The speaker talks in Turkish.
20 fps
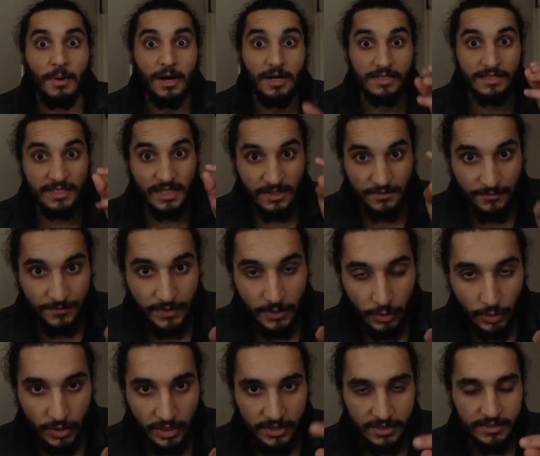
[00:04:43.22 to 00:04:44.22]
Bağırsak
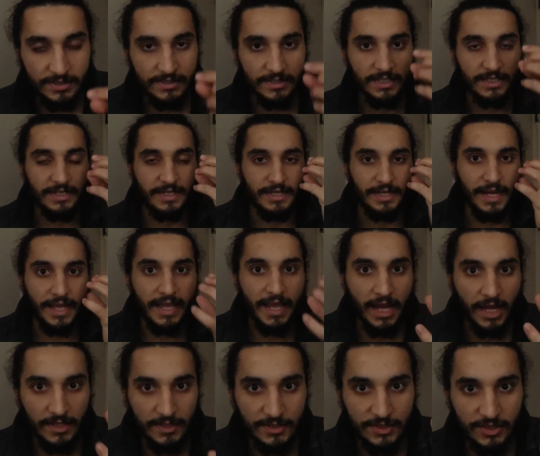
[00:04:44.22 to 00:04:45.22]
floranız
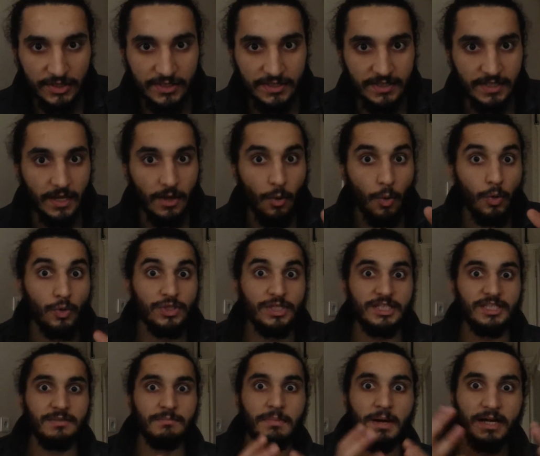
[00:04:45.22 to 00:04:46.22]
neye alışıksa
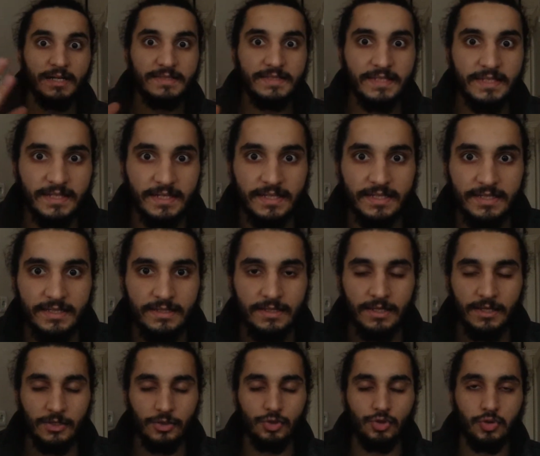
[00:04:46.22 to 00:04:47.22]
oradaki
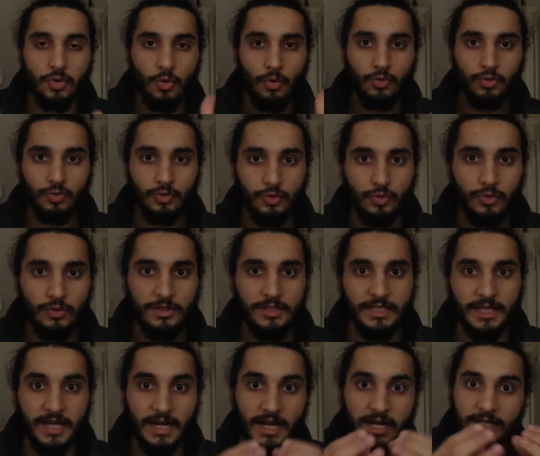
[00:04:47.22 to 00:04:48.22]
bakterilerin çoğunluğu
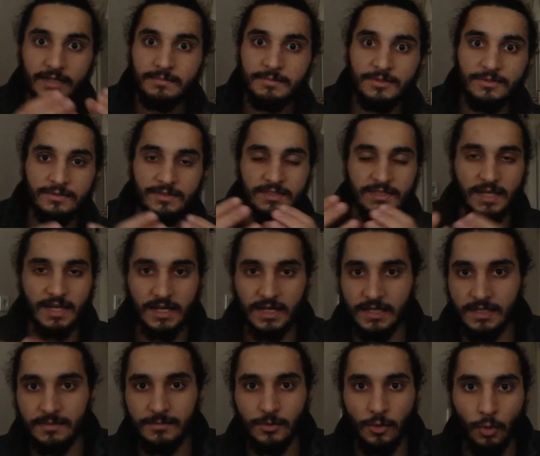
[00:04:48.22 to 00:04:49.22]
yararlı mı
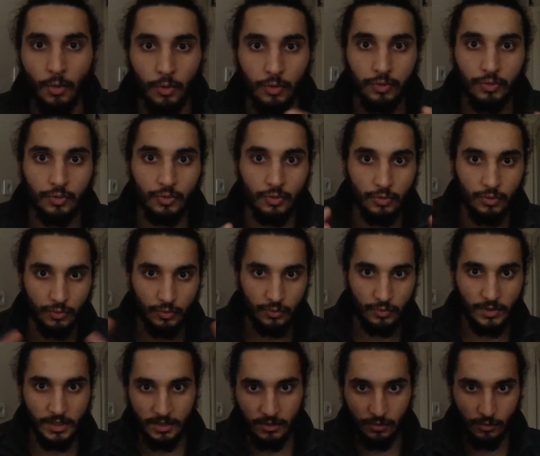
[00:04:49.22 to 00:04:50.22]
zararlı mı
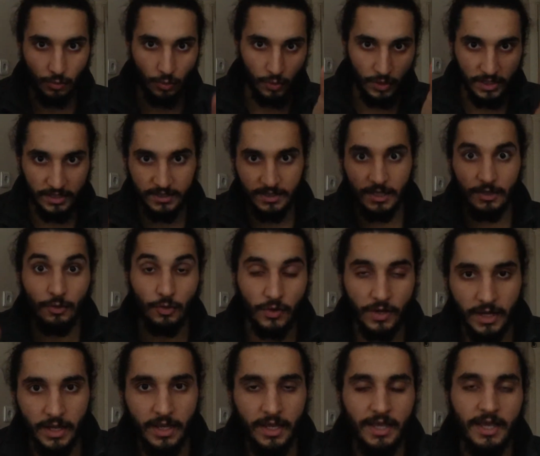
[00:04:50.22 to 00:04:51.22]
olduğuna oranına
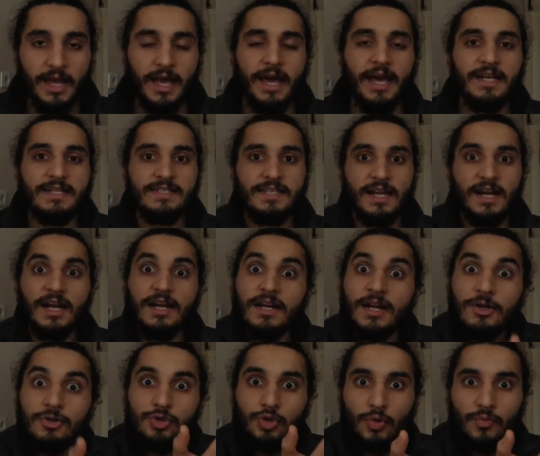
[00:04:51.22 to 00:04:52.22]
göre eğer
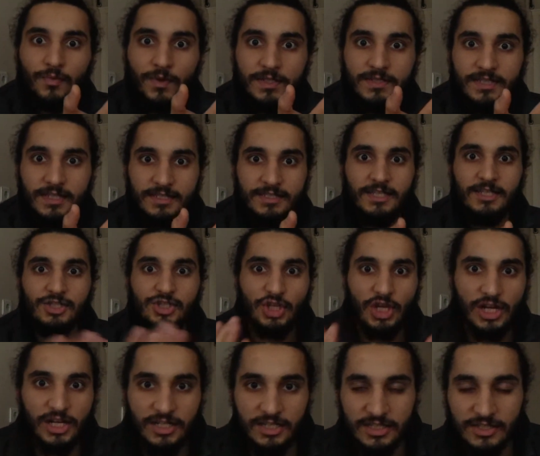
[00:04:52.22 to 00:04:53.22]
zararlar çok fazlaysa
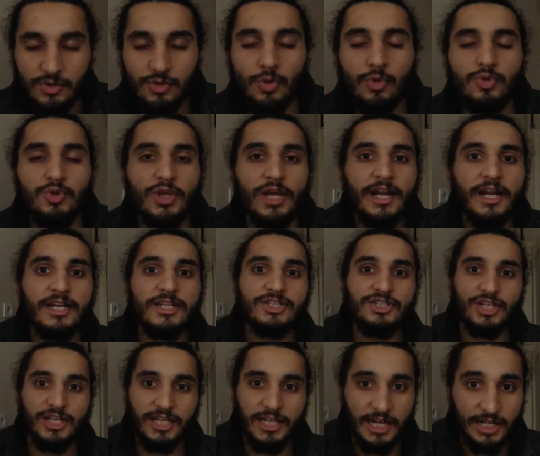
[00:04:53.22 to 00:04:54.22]
canınız çok zararlı
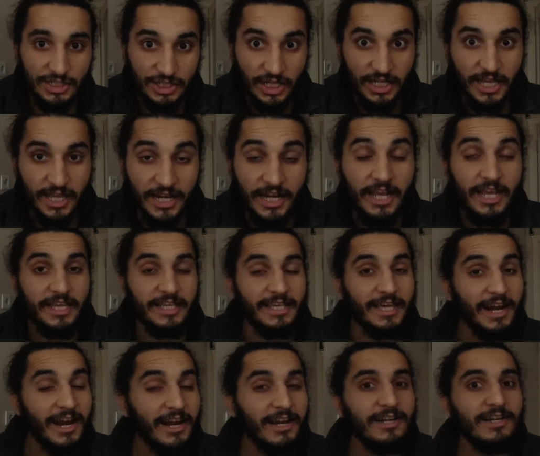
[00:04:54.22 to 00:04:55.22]
şeyler çeker.
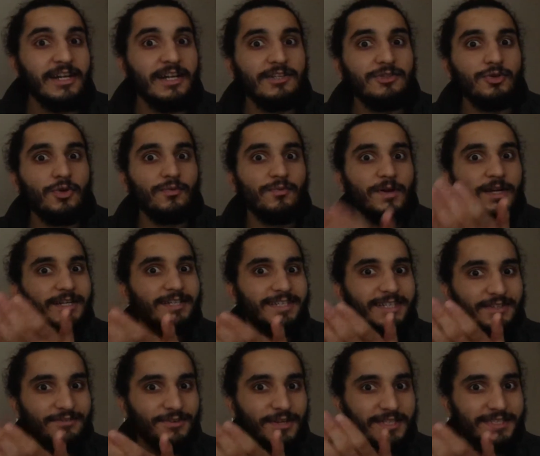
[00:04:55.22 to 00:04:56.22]
Yararlılar çok
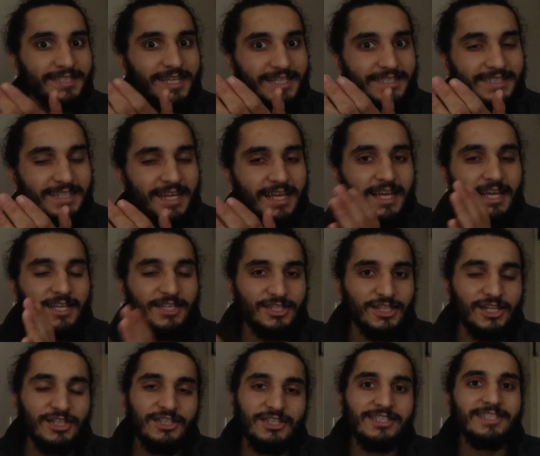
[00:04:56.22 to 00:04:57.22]
fazla fazlaysa
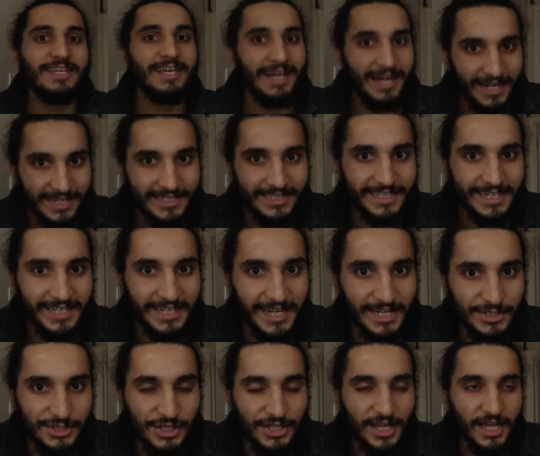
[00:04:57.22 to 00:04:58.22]
canınız yararlı
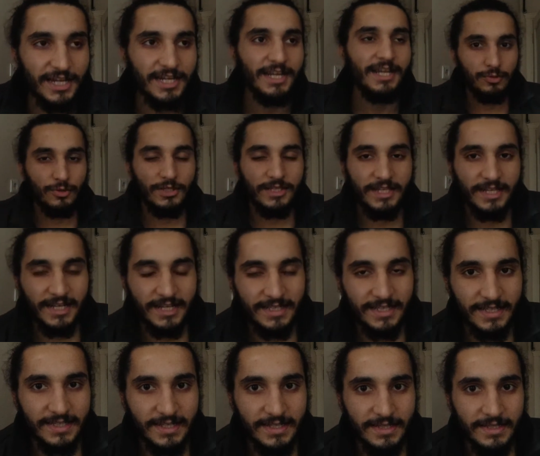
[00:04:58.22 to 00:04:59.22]
şeyler çeker. Buna
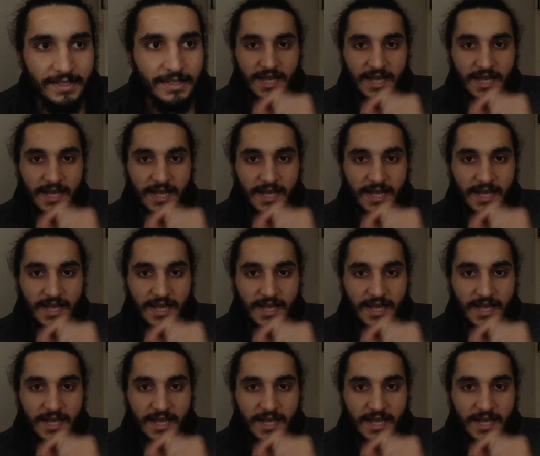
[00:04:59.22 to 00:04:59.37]
dikkat edin.